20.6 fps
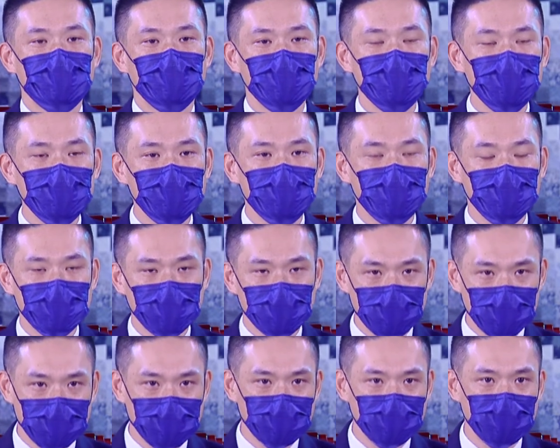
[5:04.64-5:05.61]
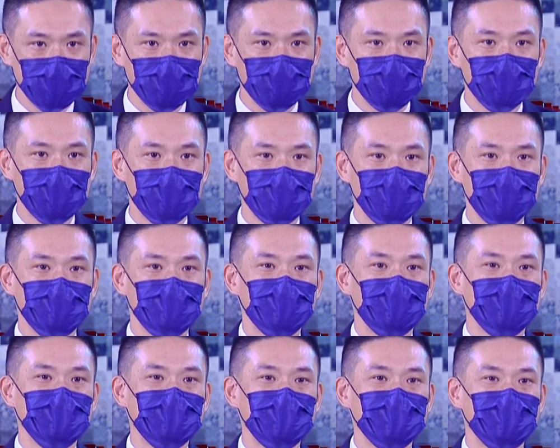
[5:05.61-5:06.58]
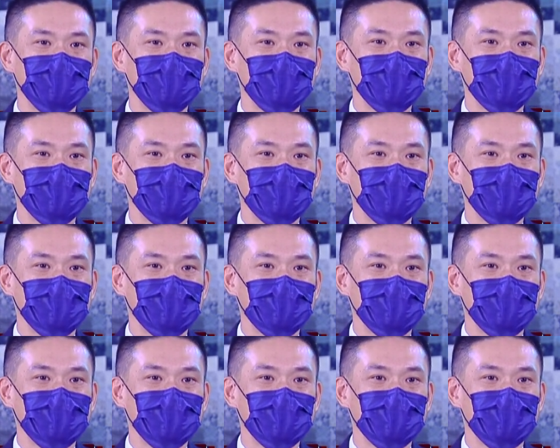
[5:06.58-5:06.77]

如此我们的心就进入到清净。